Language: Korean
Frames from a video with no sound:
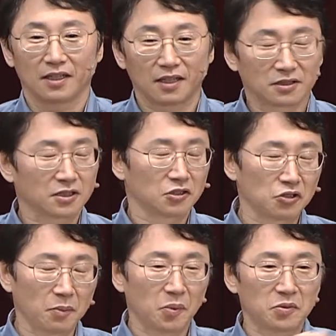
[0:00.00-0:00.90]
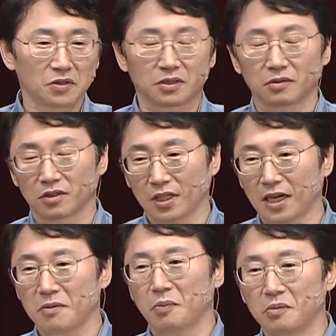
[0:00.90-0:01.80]
그래서 그 중에 뽑은
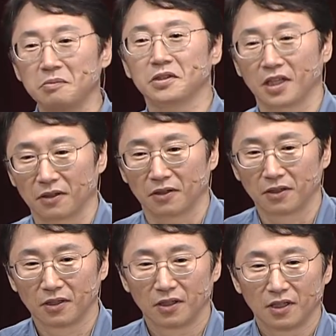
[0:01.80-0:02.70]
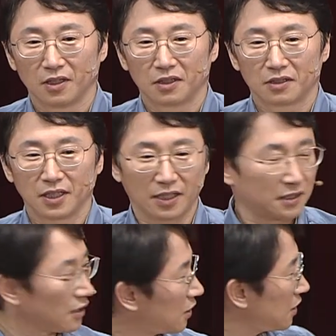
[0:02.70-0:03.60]
사람을 뽑으면 돼요. 네,
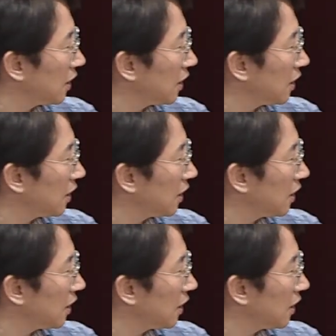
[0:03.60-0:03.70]
그래서